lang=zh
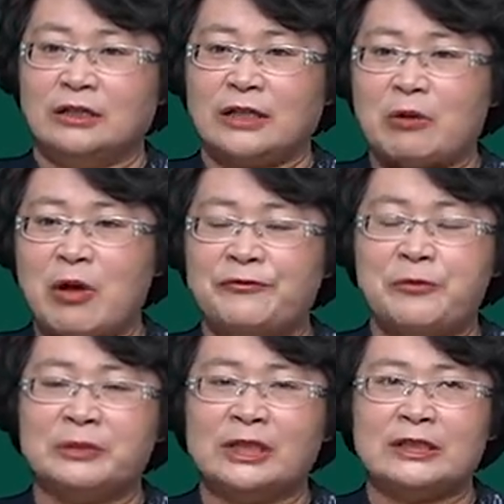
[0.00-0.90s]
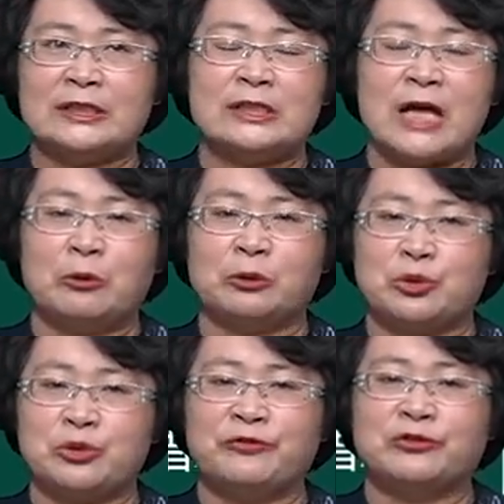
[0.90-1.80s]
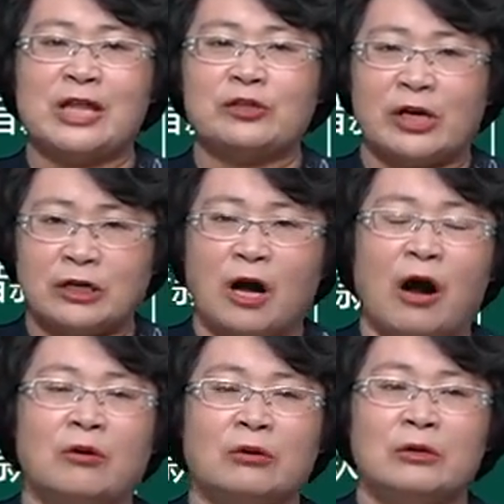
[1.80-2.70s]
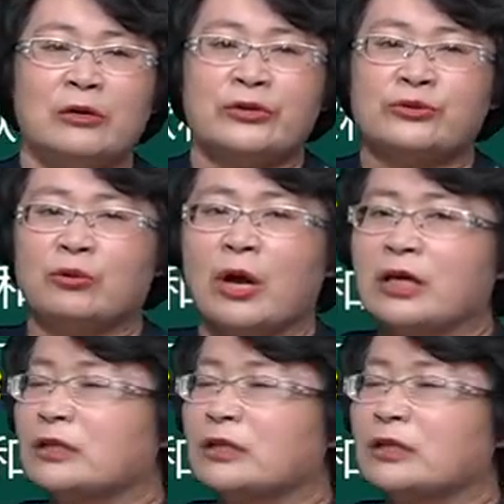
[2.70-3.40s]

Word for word: 贷款服务不能抵进项，我的税收负担就很高。所以